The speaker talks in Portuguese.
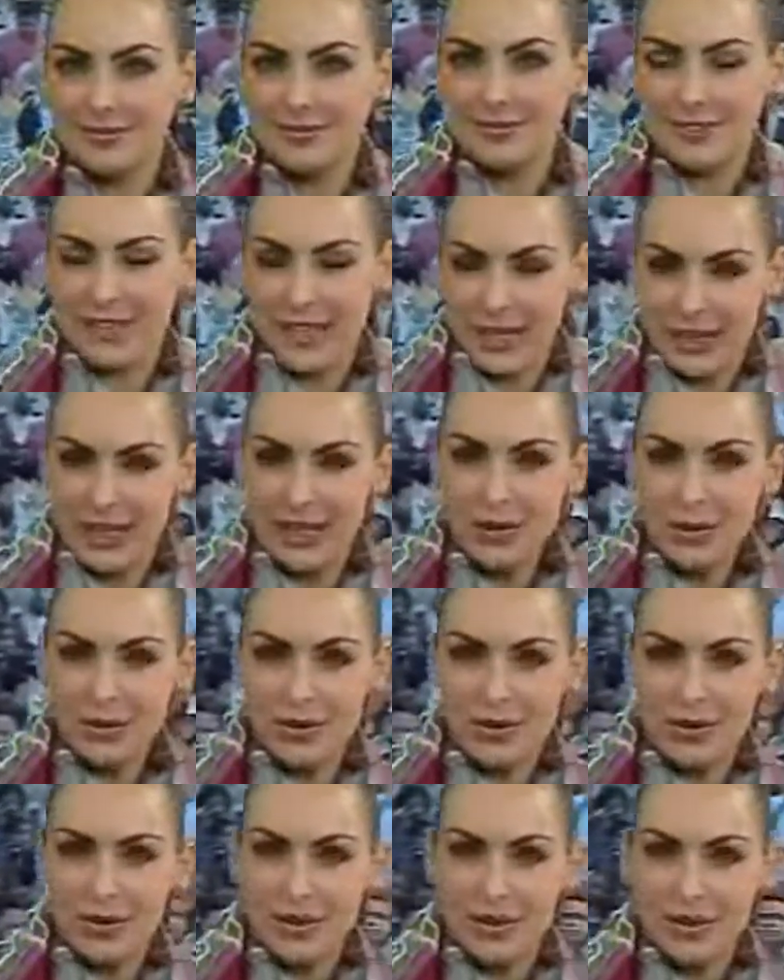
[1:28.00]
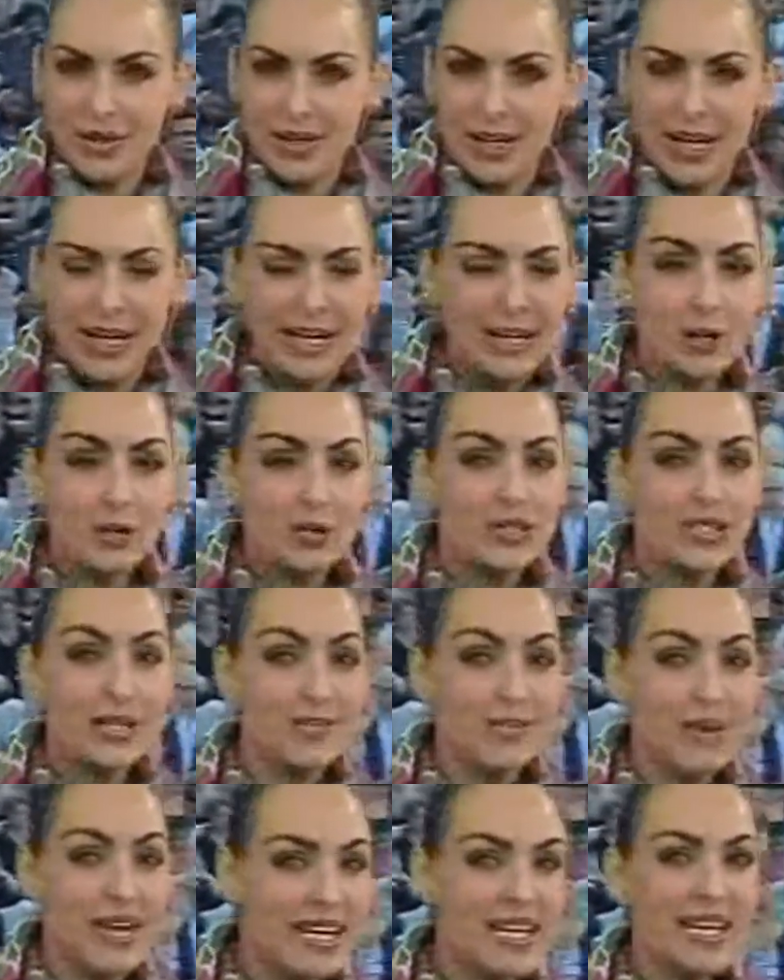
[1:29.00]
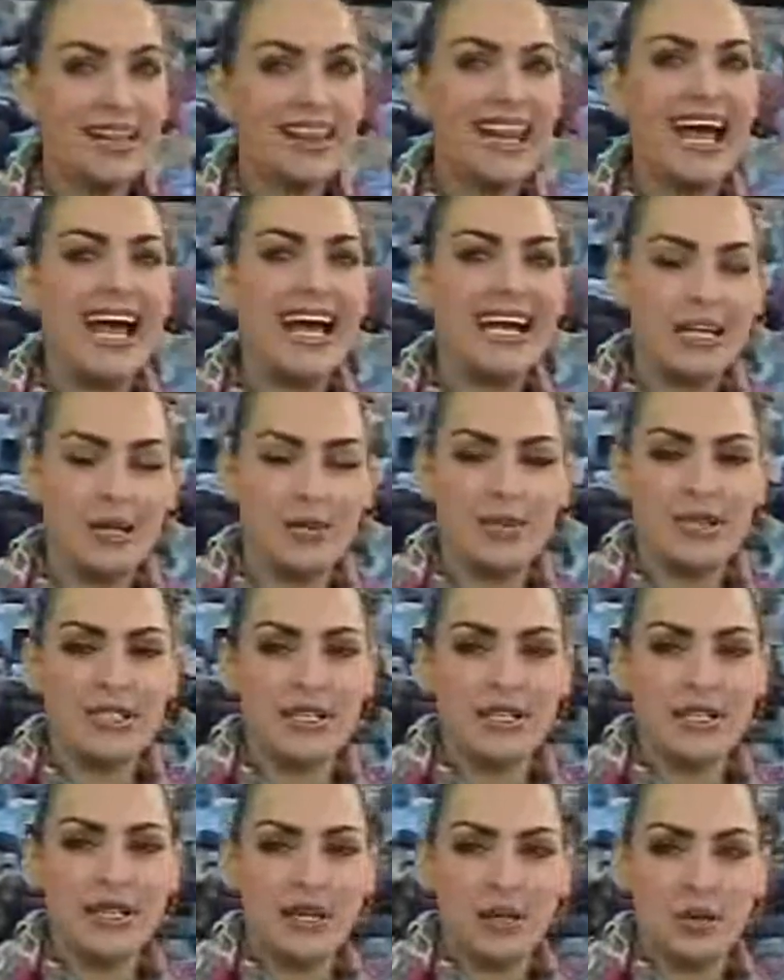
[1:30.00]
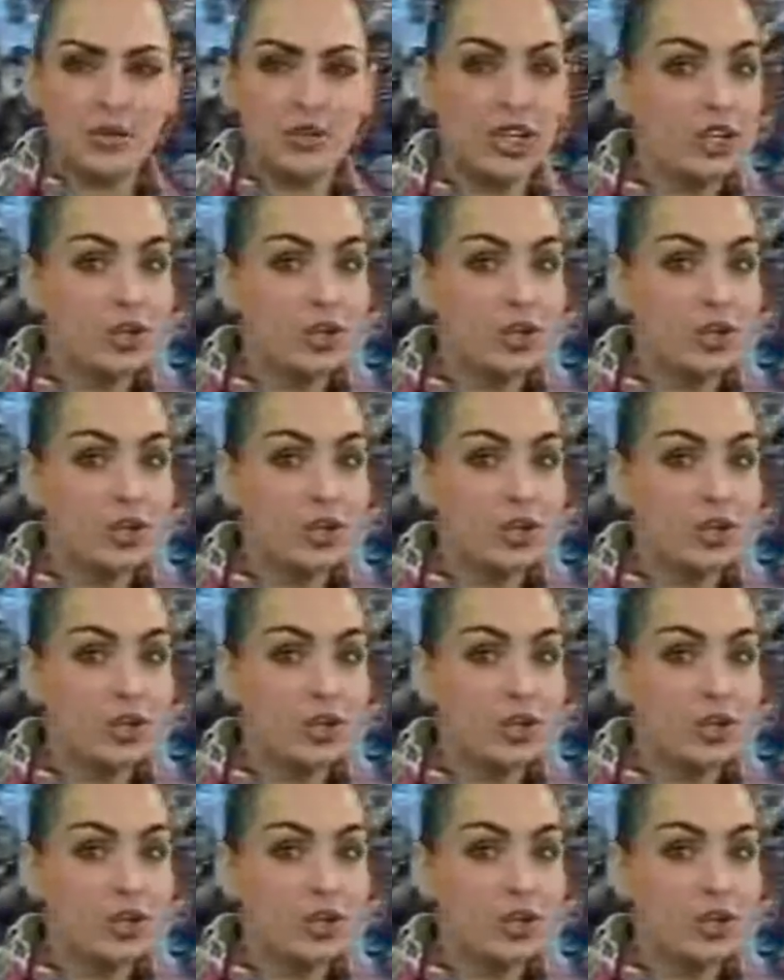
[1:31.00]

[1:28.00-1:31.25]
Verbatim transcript: Entendeu? Ele não semeia lágrimas em Deus,